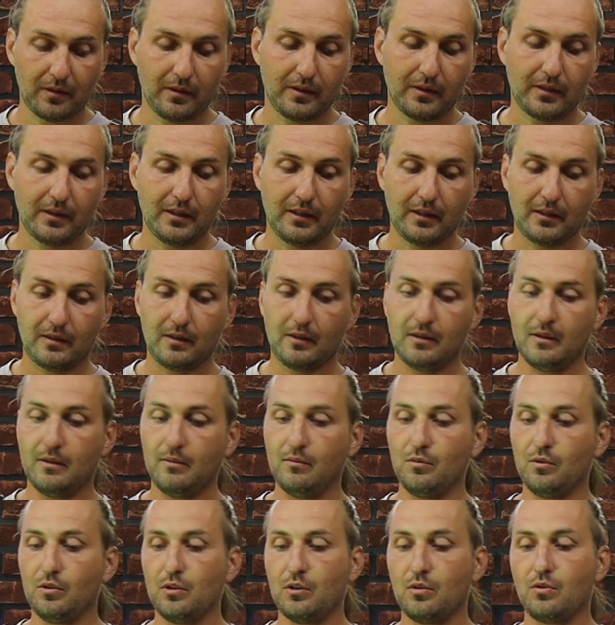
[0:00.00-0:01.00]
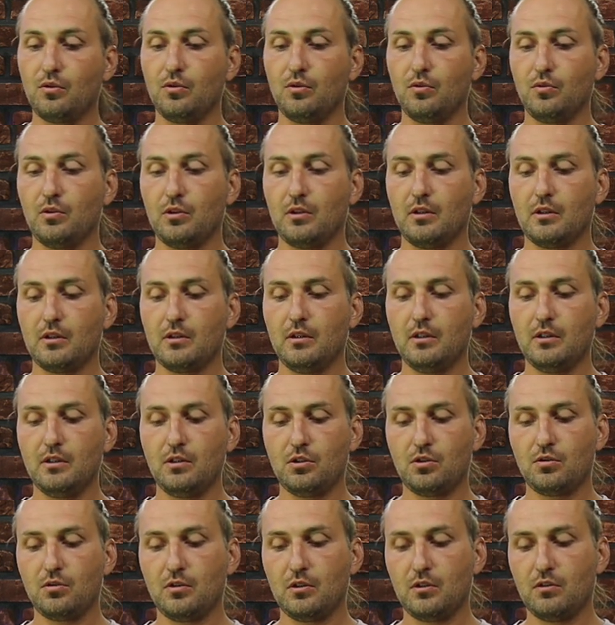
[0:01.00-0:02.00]
предлагает нам вот такую вот
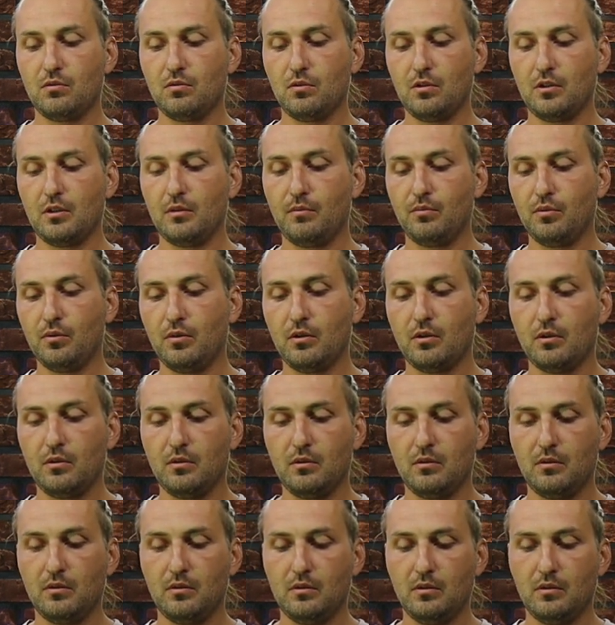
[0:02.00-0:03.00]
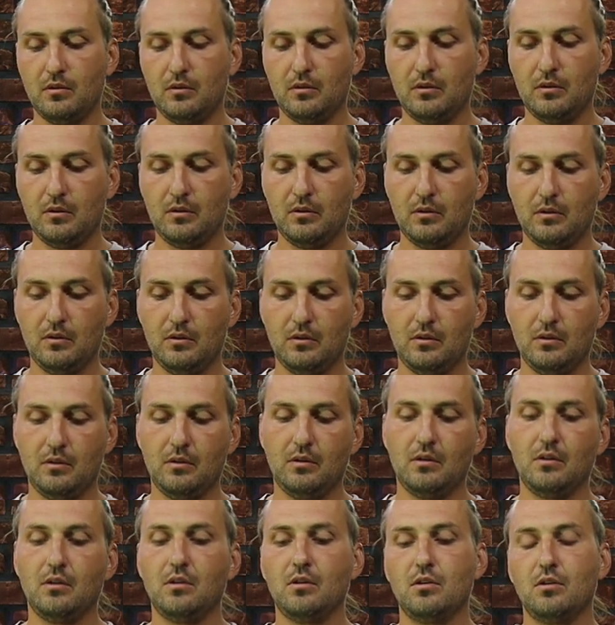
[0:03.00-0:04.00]
накладочку на свой топор,
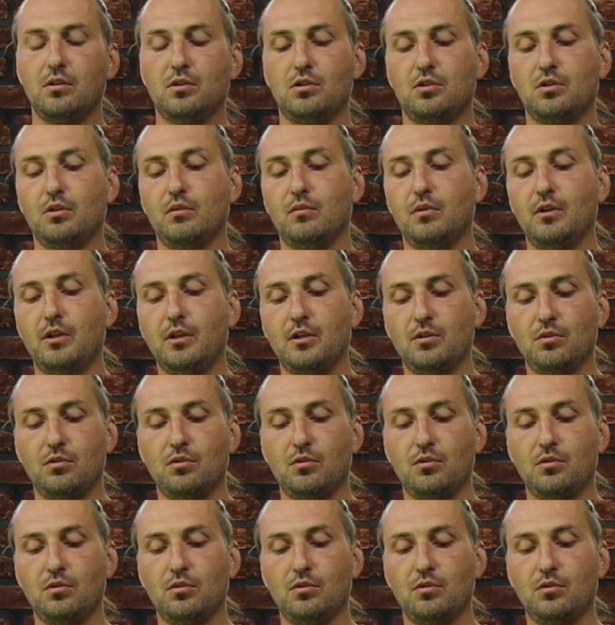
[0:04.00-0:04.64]
чтобы